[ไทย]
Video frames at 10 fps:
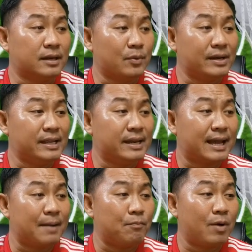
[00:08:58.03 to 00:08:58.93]
ในวันนี้นะ
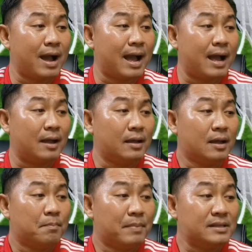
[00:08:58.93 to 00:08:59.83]
ครับว่า
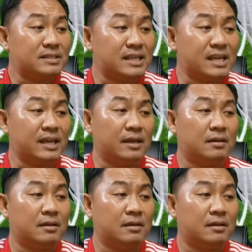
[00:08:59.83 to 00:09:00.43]
เมสซี่